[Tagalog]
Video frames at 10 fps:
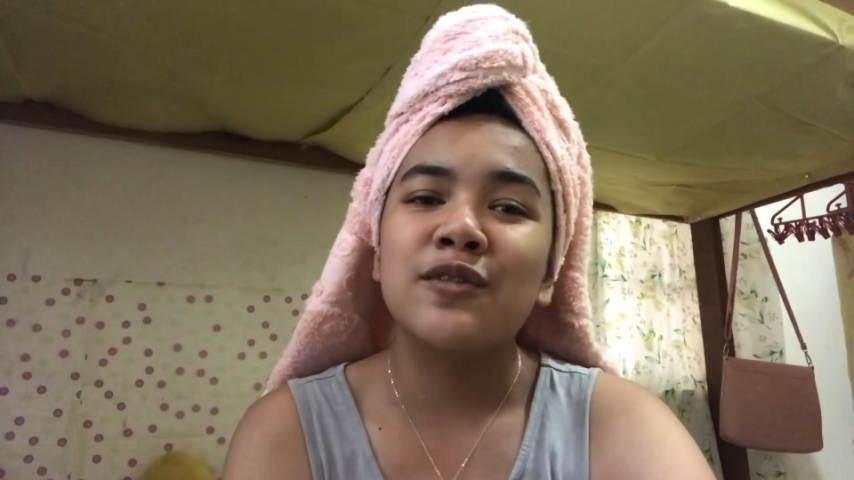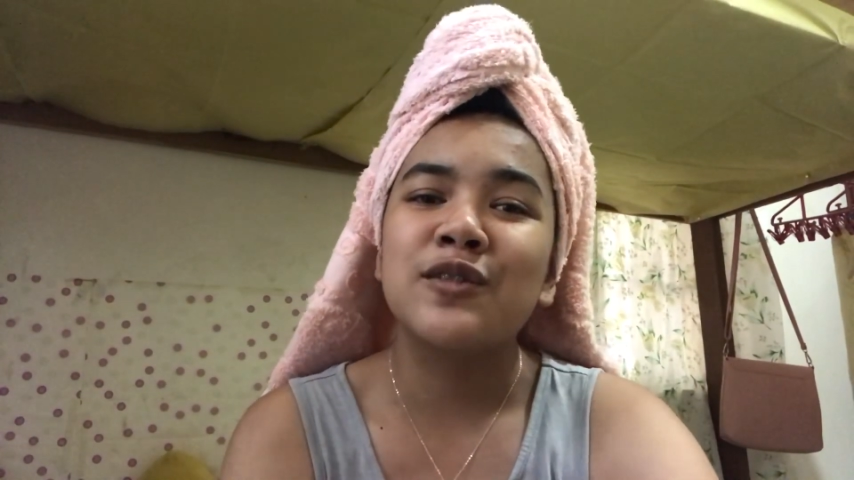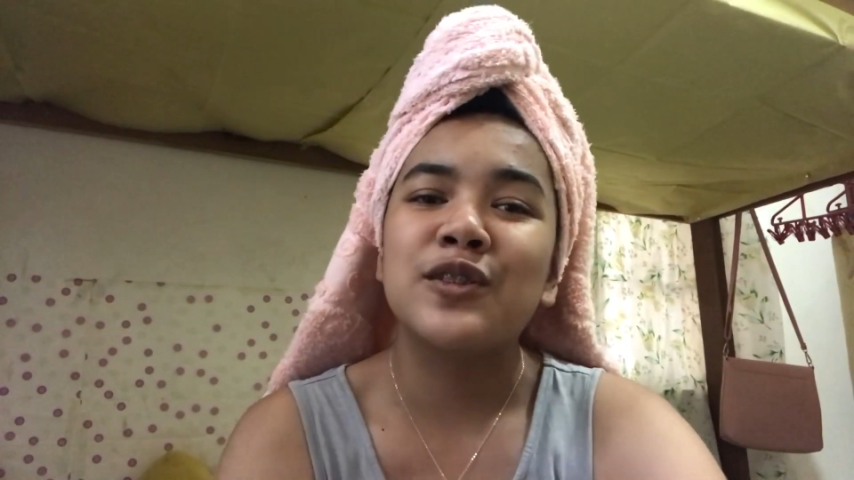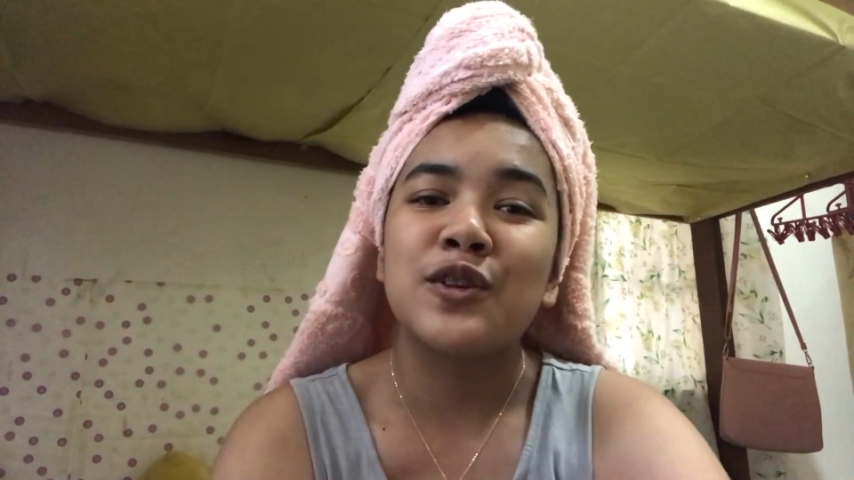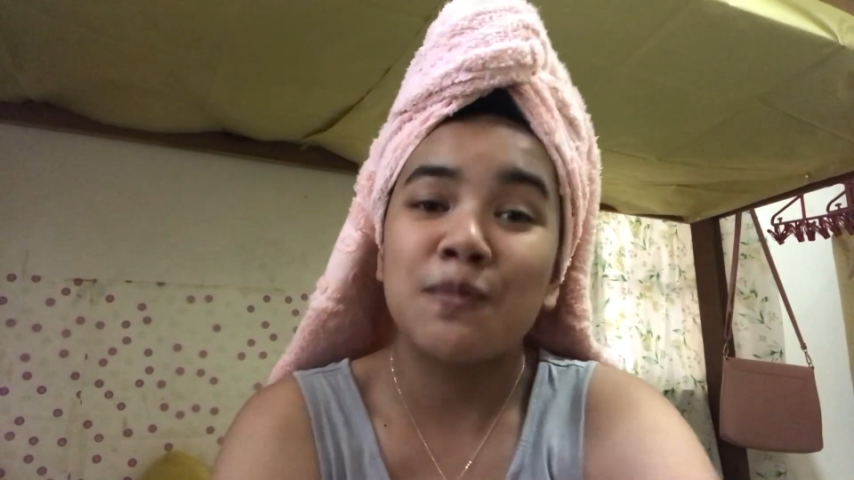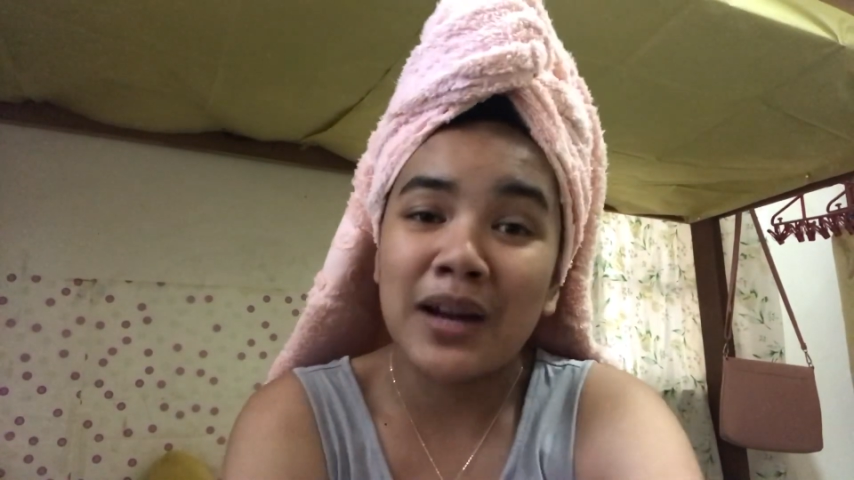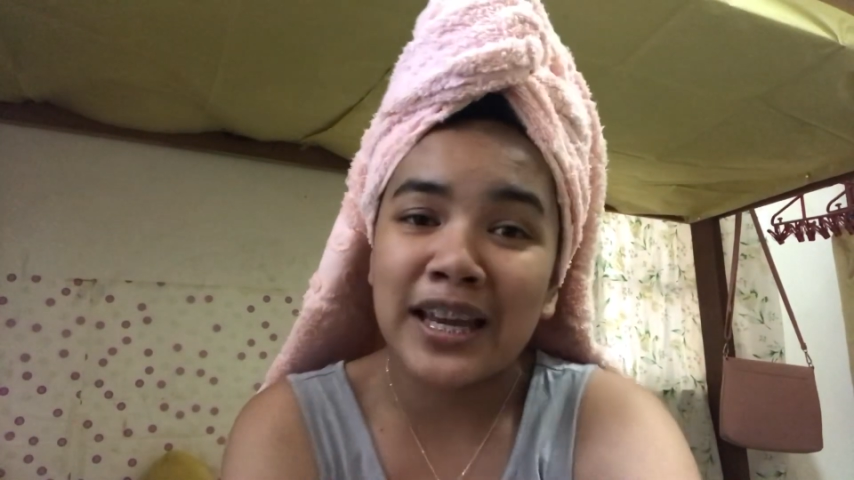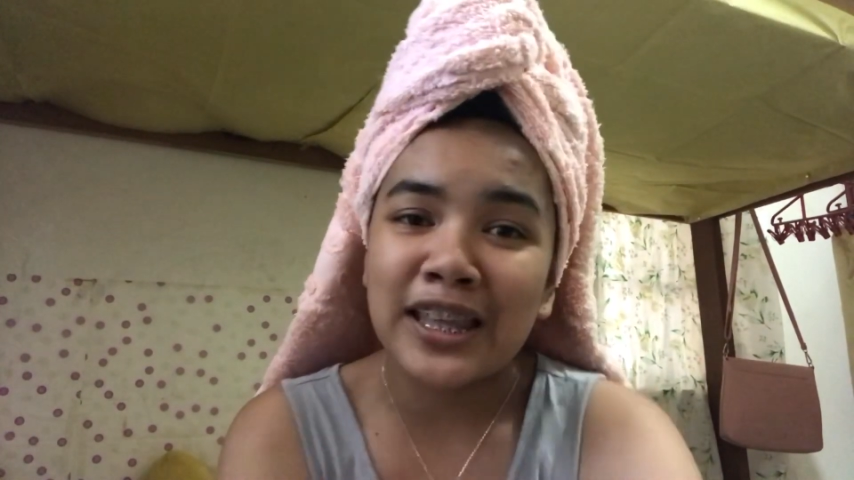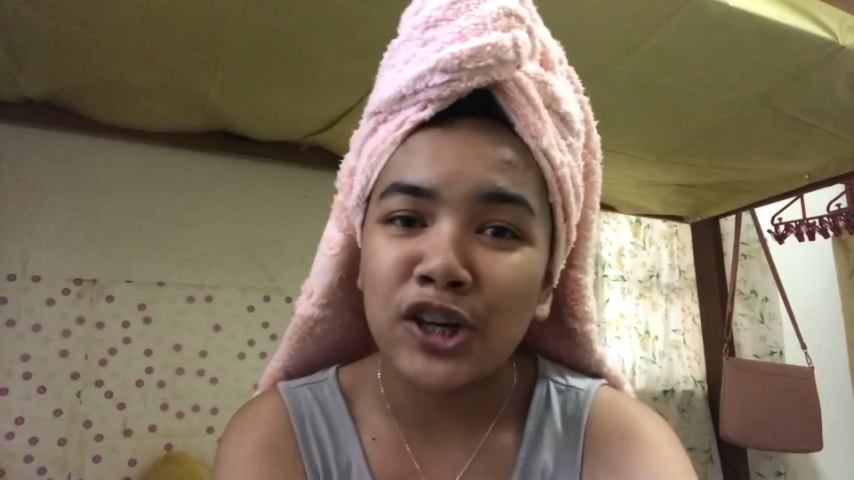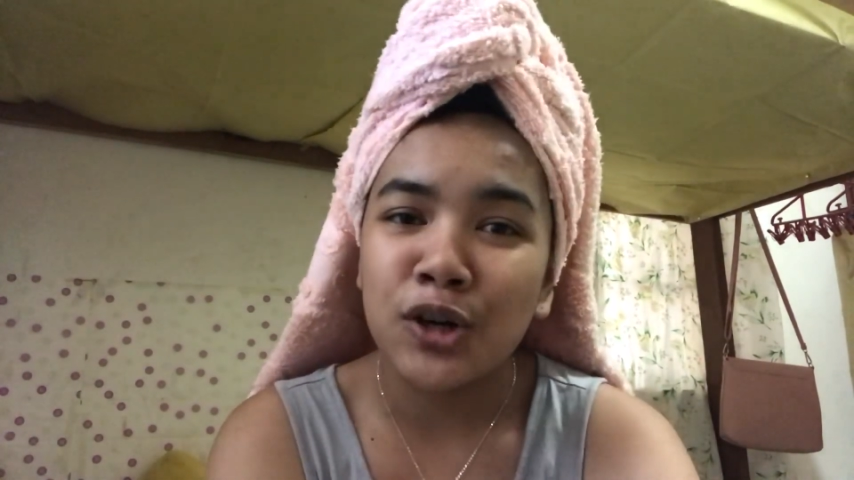kung gusto niyo
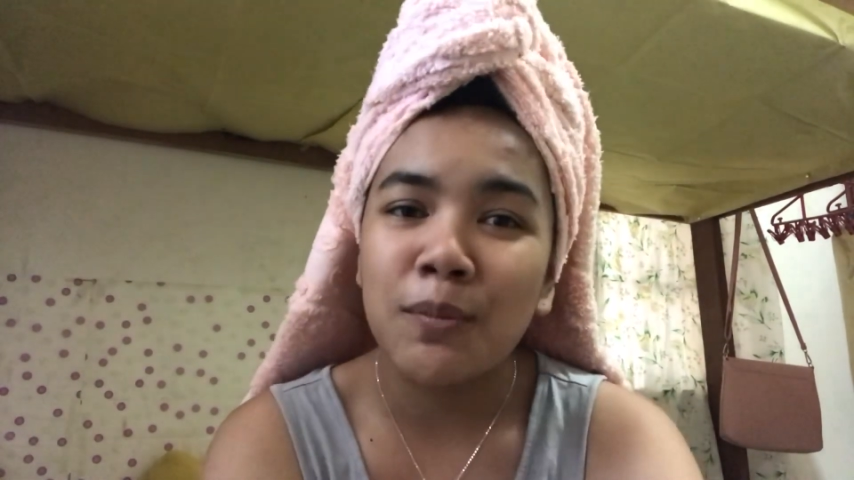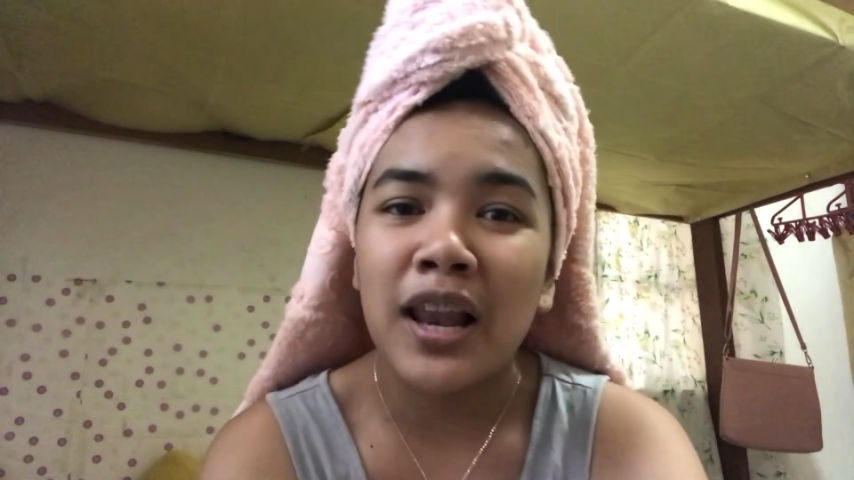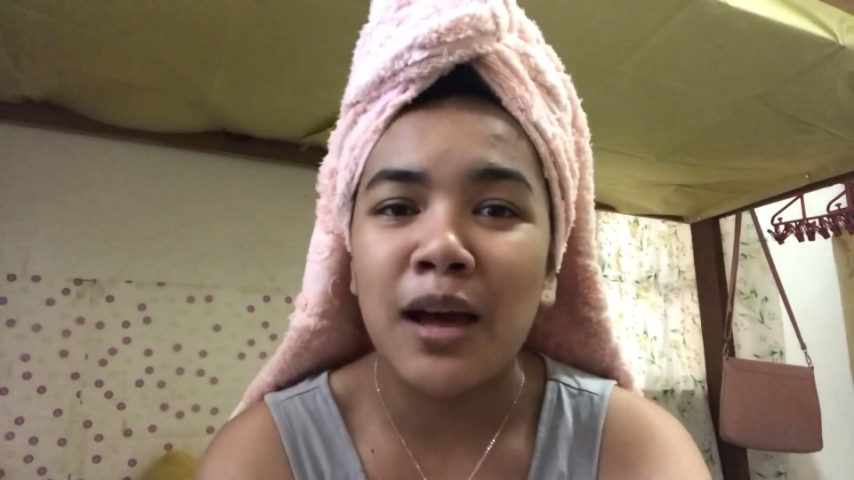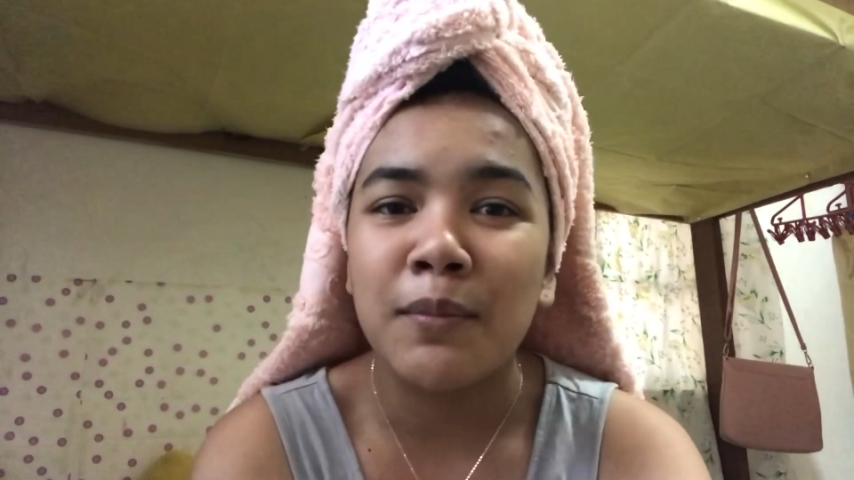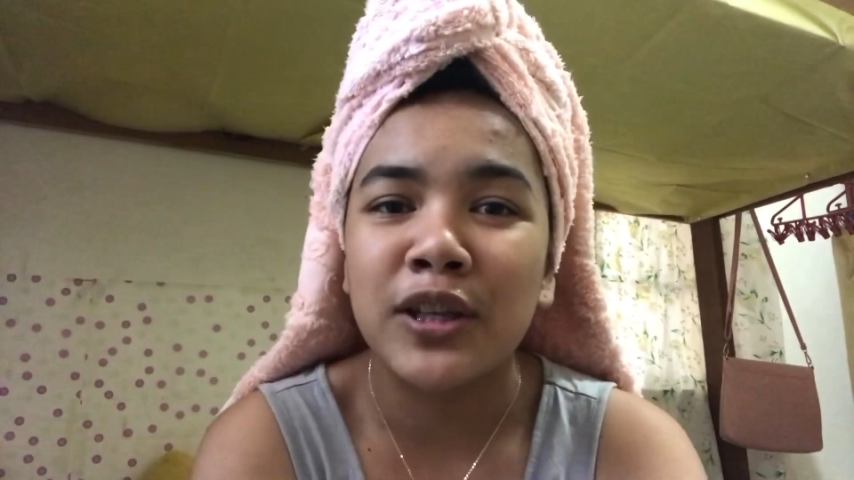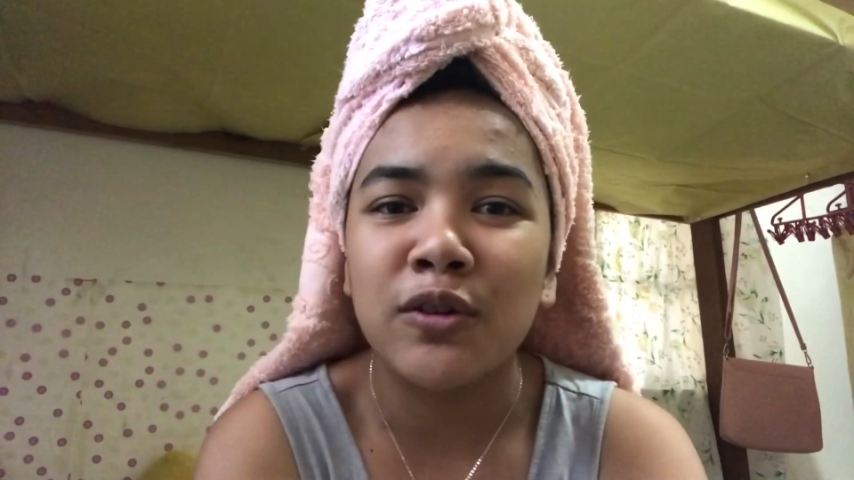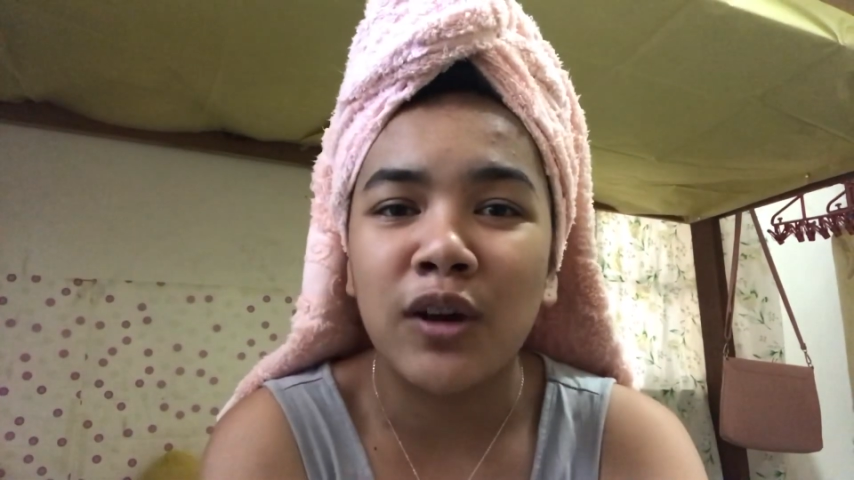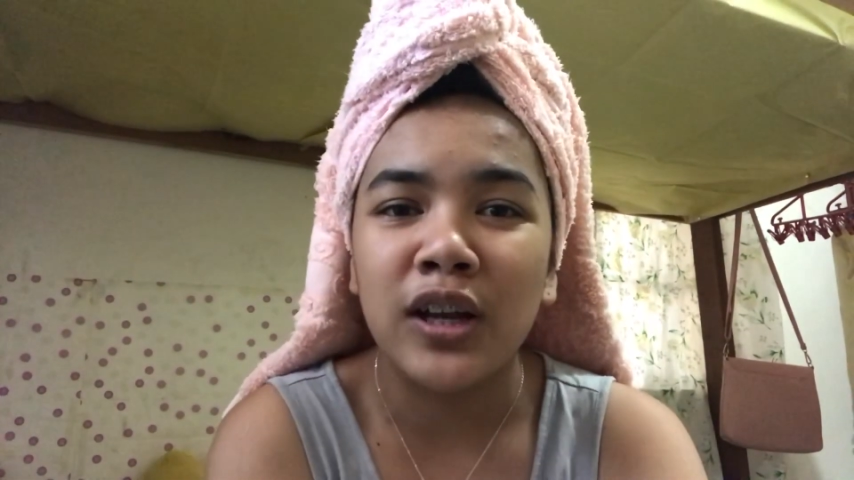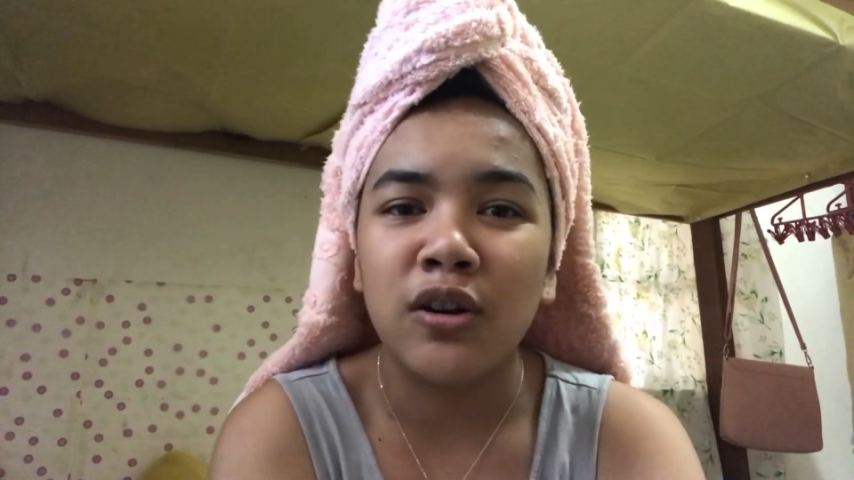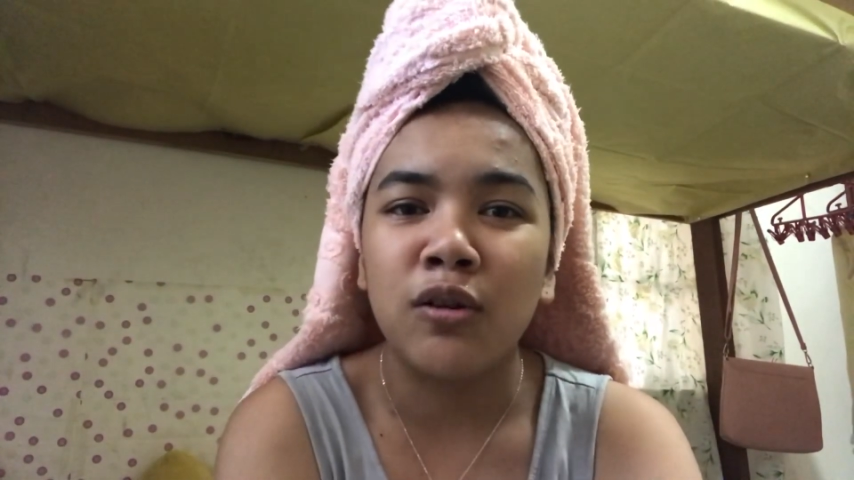makita or malaman kung
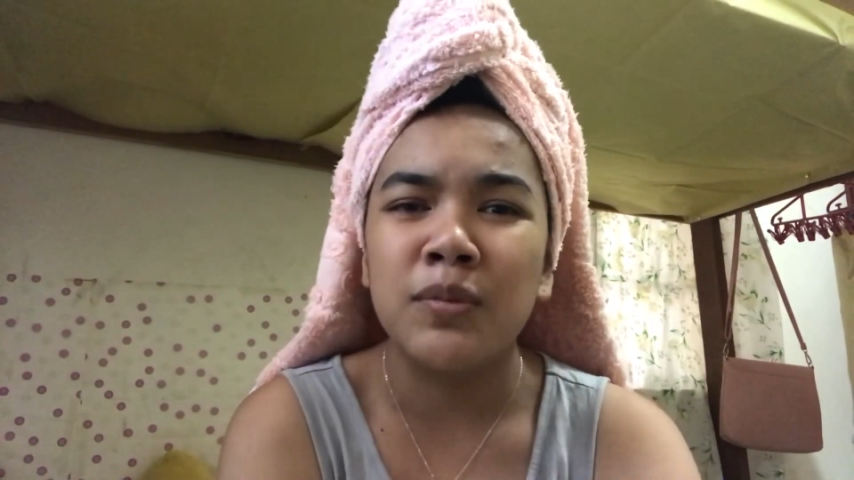ano,